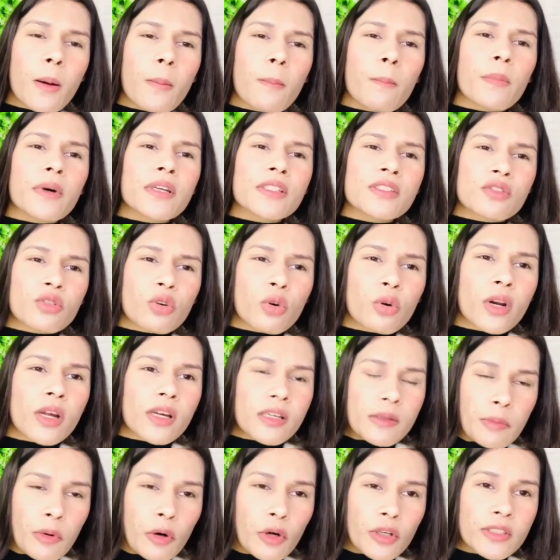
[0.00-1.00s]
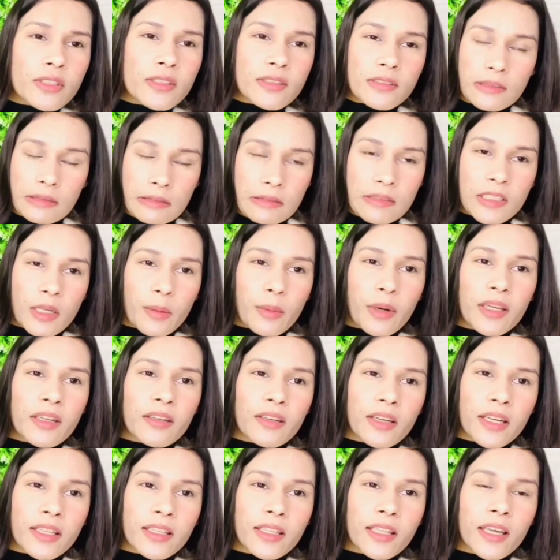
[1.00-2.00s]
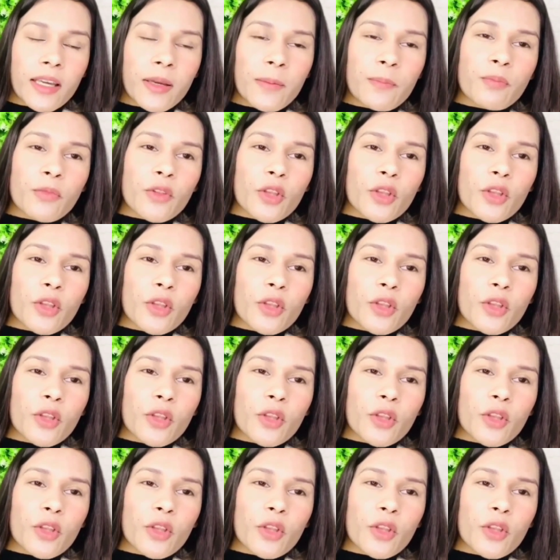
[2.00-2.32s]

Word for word: बस थोड़ा बहुत सामान रहता है